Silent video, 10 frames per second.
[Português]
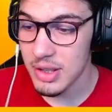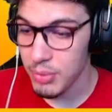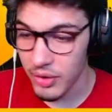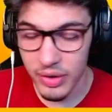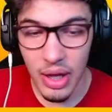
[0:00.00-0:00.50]

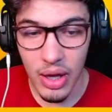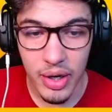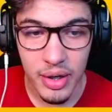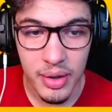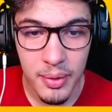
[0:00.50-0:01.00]
bug foi da
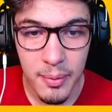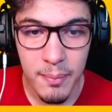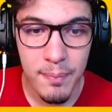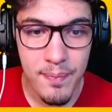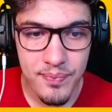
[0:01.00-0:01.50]
hora.
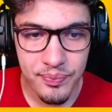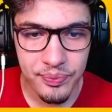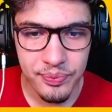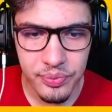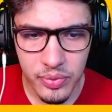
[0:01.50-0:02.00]

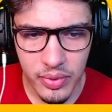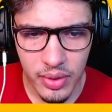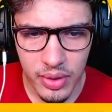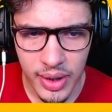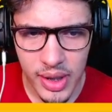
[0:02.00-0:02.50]
Hum,
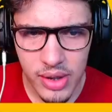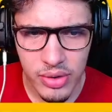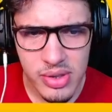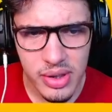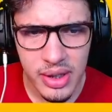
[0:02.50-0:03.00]

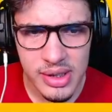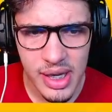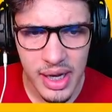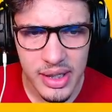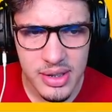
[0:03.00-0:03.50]
Nossa, que casa
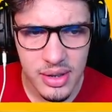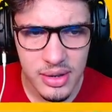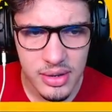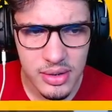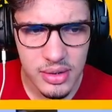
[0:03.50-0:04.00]
realista.
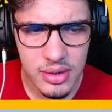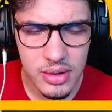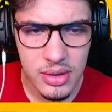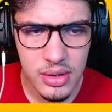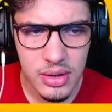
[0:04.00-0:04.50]

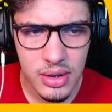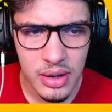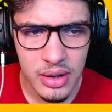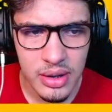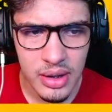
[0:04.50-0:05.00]

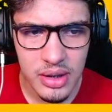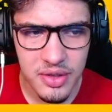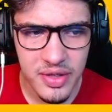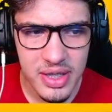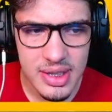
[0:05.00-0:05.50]
Será que tá
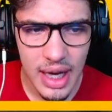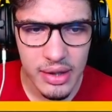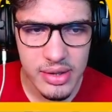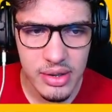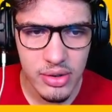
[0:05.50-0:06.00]
diferenciado
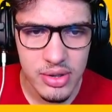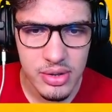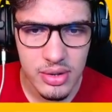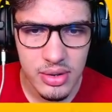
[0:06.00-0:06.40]
esse negócio?